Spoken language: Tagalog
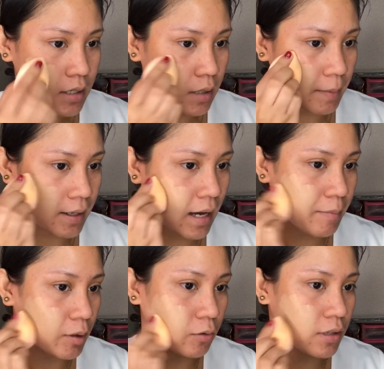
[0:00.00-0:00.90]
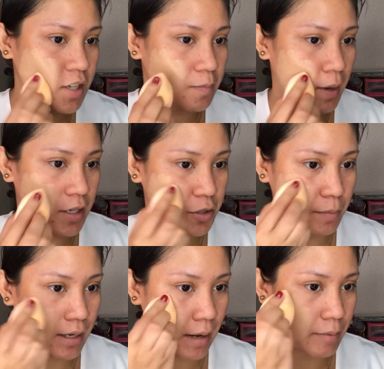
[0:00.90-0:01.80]
Sa paggamit ko ng
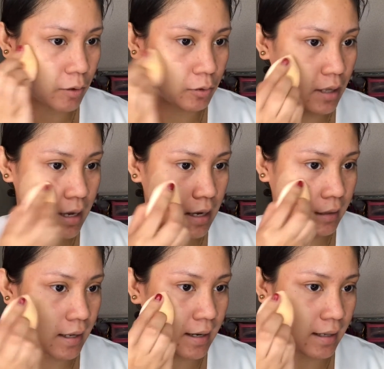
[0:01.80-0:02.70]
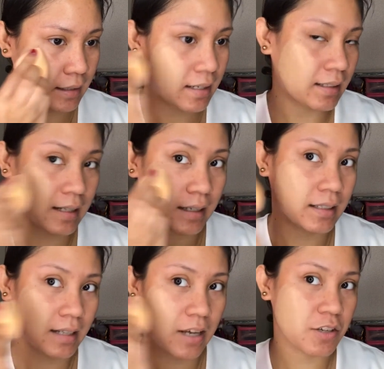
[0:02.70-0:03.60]
sponge, marami ako nakikita na dinadrag
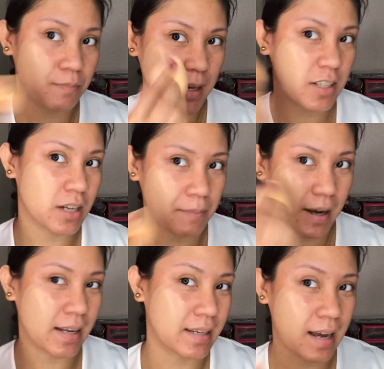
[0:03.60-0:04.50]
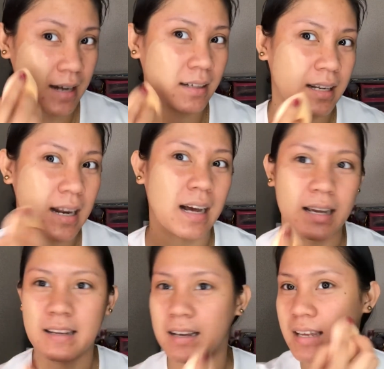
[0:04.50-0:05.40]
nila yung sponge na paganyan,
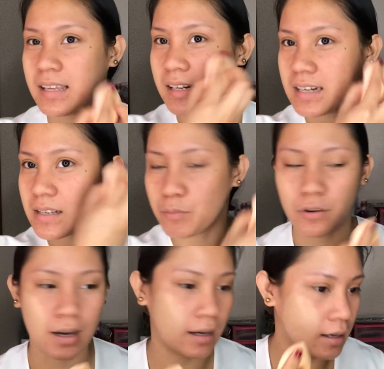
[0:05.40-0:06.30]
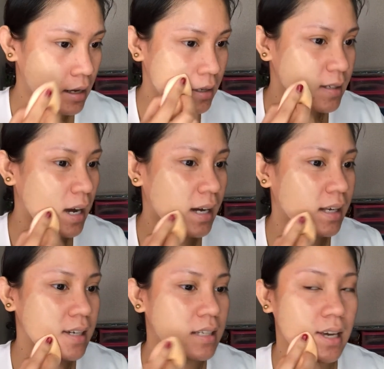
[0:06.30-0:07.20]
ginaganyan-ganyan nila sa mukha. Sa
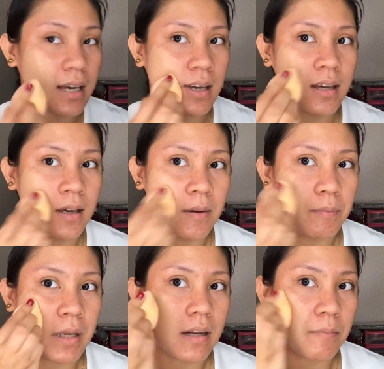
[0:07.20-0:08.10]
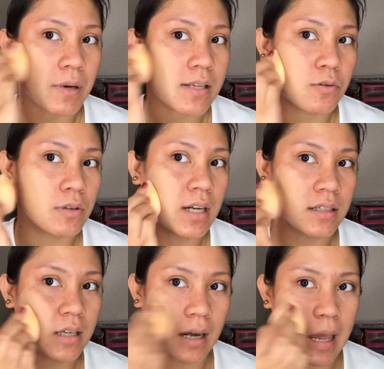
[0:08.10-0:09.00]
akin kasi, pinepress ko
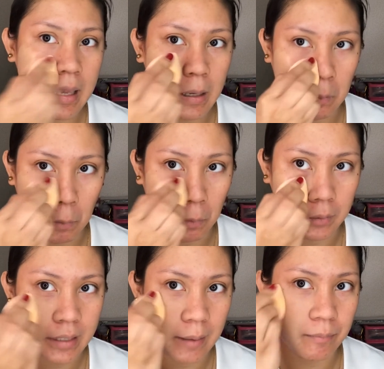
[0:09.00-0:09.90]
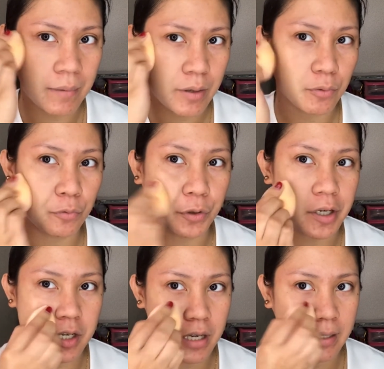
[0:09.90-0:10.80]
lang siyang ganyan. Oh, dab ba yung
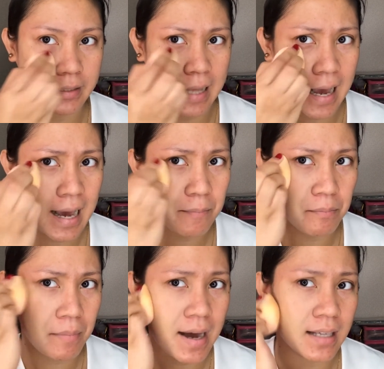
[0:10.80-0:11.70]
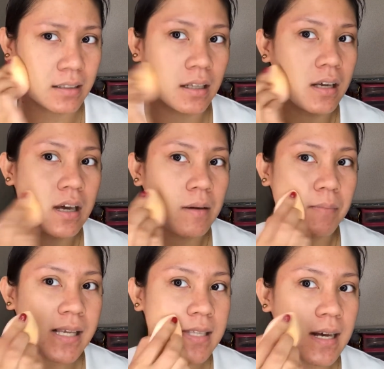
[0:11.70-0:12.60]
word dyan? Dab, pat.
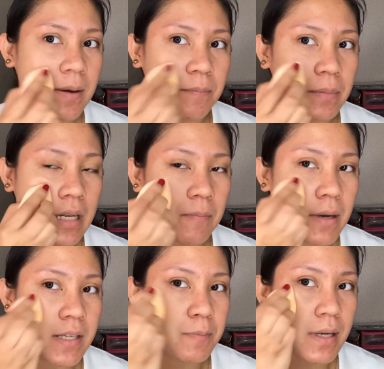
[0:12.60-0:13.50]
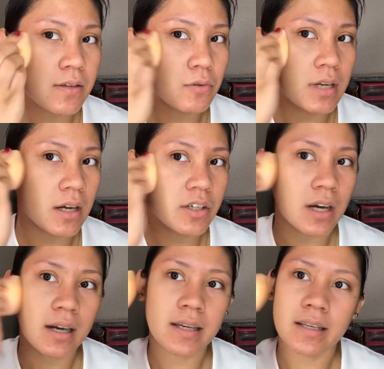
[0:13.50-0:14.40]
Basta, pinepress-press ko lang
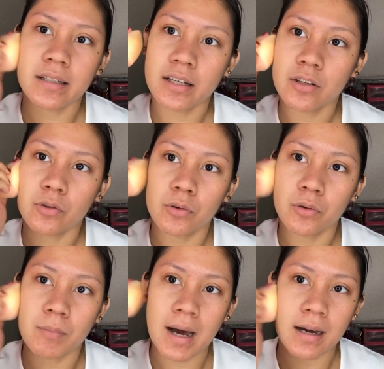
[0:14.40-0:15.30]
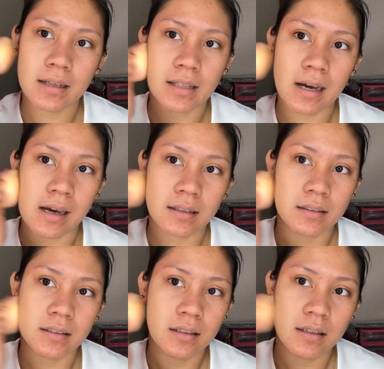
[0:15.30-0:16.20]
siyang ganyan. Ayun o, oh,
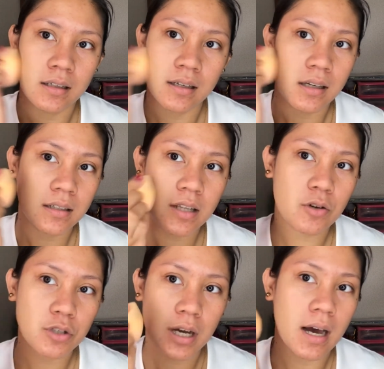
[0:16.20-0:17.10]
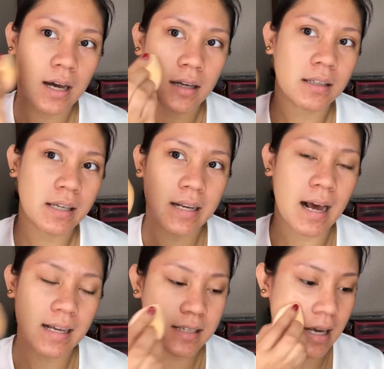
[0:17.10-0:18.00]
umaangat-angat hindi ko siya
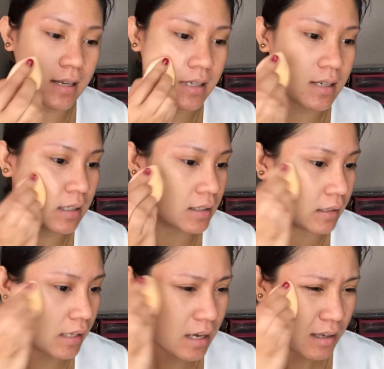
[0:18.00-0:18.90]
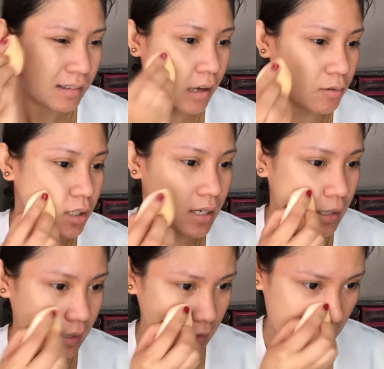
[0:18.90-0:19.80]
kinakaskas. Hindi, hindi ako
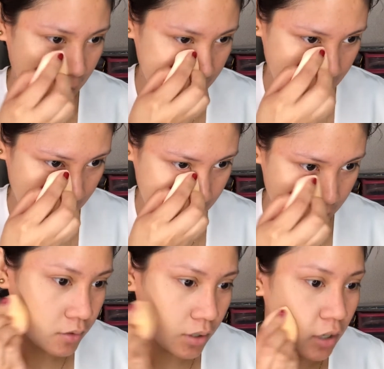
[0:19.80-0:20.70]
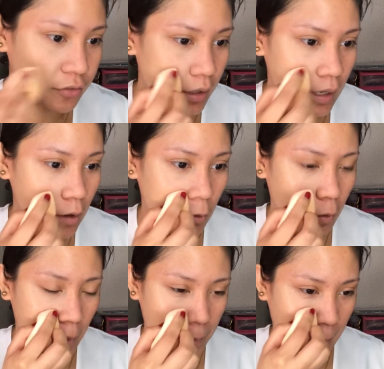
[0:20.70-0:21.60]
sanay ng kinakaskas. Tsaka feeling ko
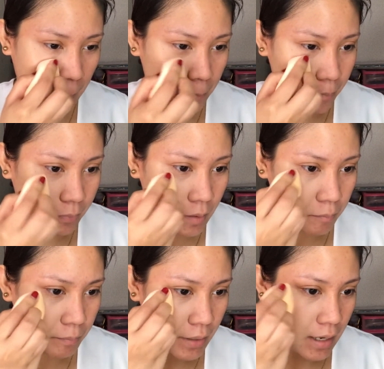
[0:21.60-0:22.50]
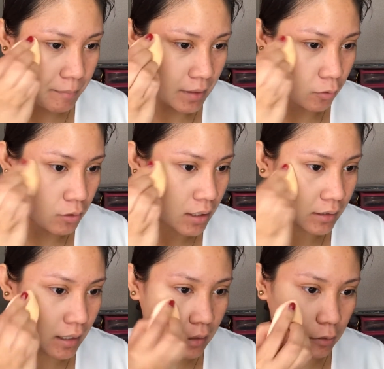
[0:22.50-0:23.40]
kapag pinapat ko lang
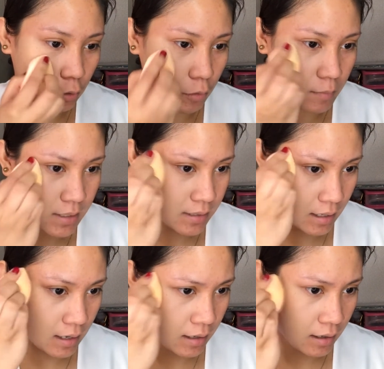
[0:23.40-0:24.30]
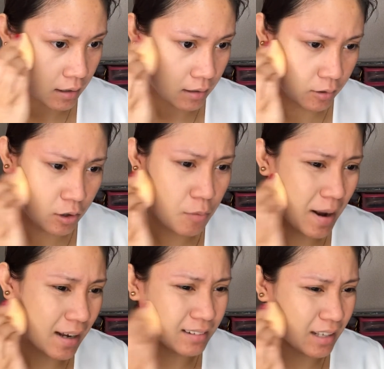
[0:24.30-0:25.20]
na ganito, mas na
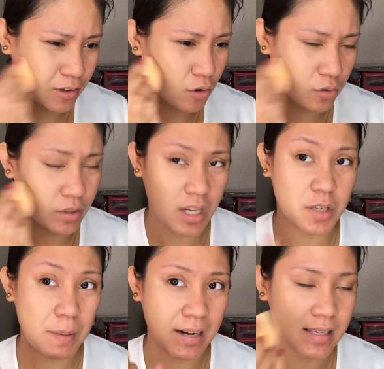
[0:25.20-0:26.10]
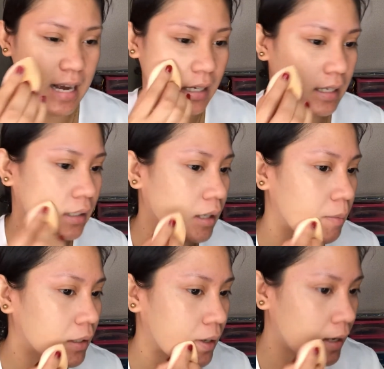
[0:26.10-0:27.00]
gumaganda yung coverage. Para sa akin lang
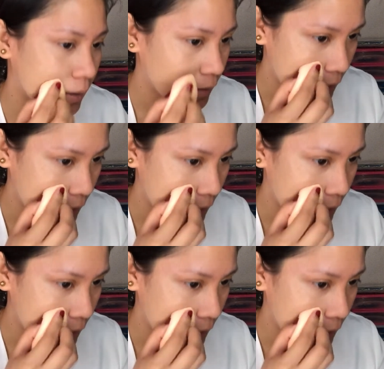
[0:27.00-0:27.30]
naman, ha?